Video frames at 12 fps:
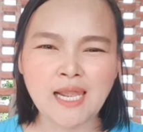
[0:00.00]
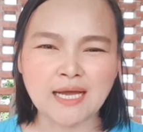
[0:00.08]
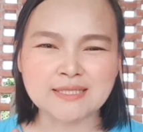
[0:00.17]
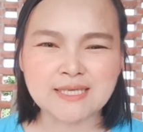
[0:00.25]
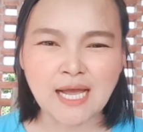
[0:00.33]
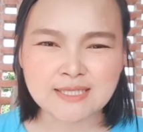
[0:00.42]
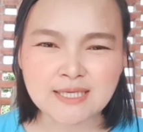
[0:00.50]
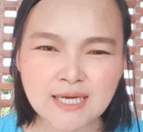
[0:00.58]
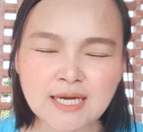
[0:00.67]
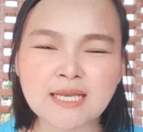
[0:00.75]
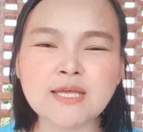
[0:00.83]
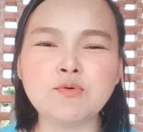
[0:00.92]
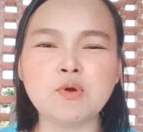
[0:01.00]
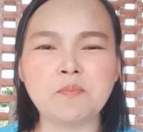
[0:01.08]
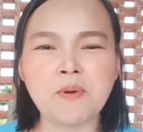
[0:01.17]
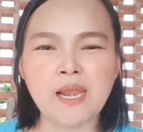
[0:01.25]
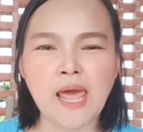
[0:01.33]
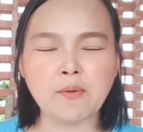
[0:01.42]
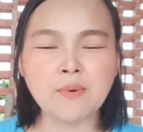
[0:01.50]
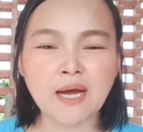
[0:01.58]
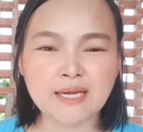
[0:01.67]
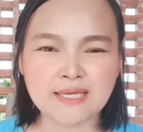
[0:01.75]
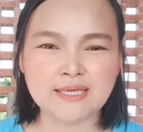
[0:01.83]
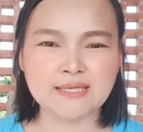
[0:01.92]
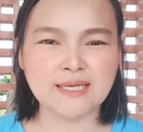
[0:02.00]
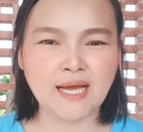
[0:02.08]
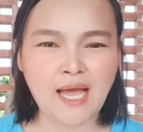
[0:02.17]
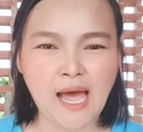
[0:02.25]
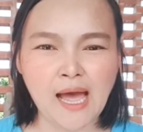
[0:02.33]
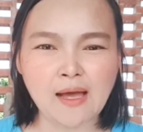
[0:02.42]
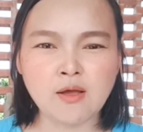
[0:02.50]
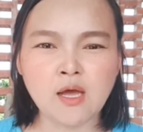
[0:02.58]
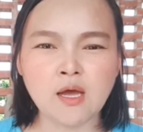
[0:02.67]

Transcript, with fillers: หลังจากที่เคยรีวิวไปแล้วเมื่อดีนะคะ